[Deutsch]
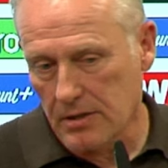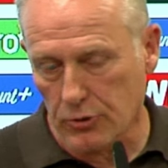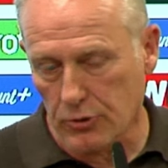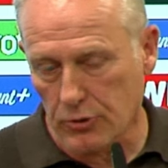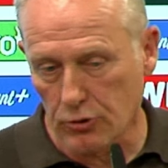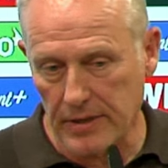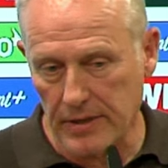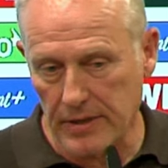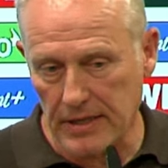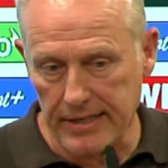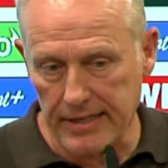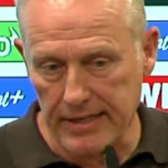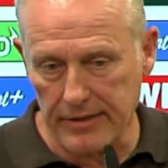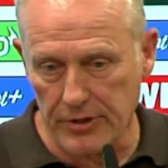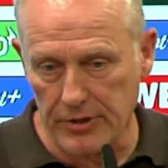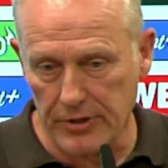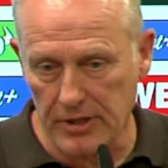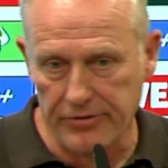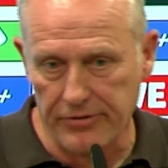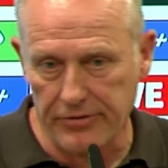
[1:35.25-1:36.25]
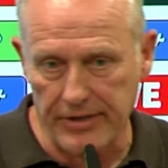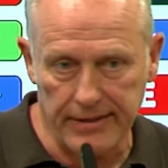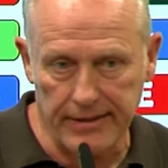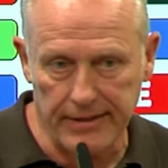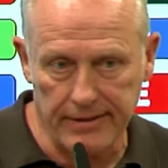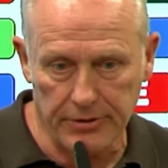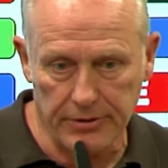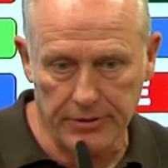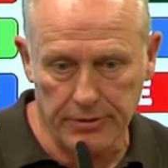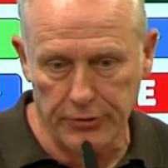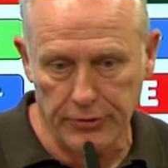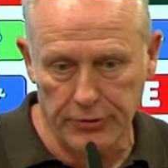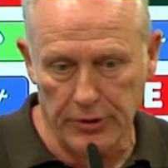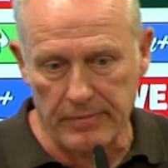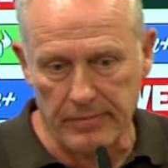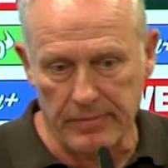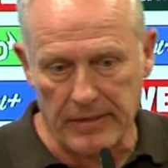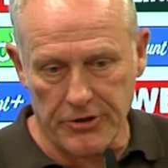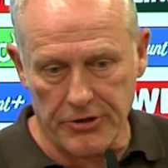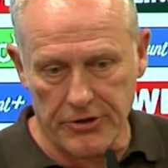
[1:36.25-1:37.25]
tut mir leid für die Fans und für
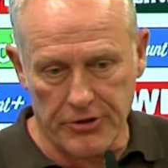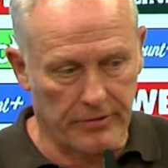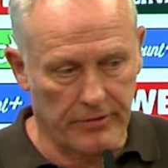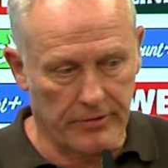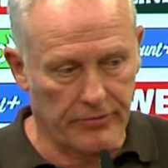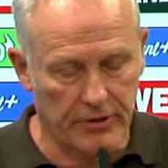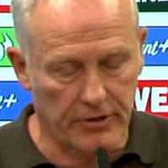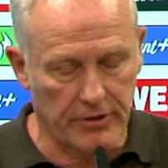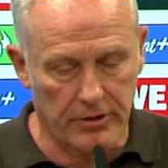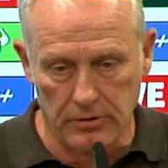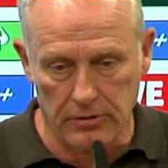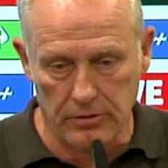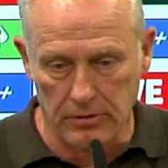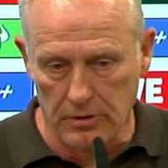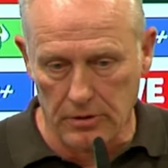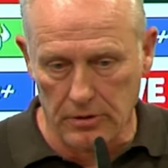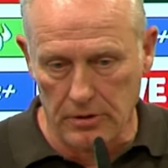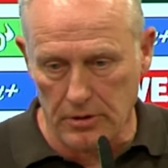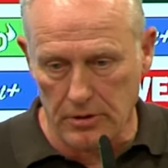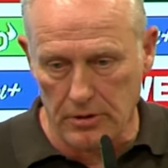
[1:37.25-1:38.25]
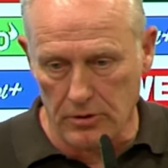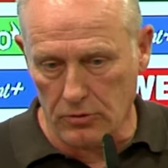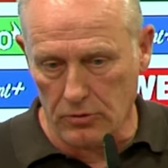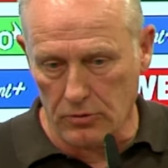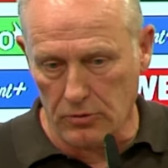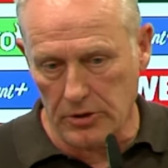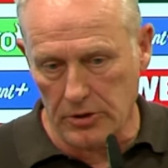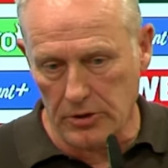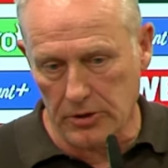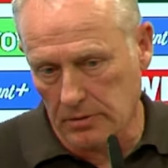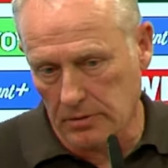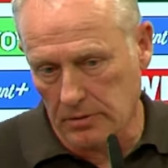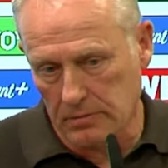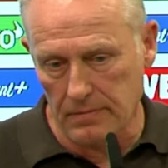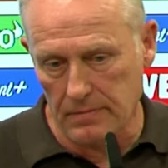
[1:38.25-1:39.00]
die Mannschaft äh, und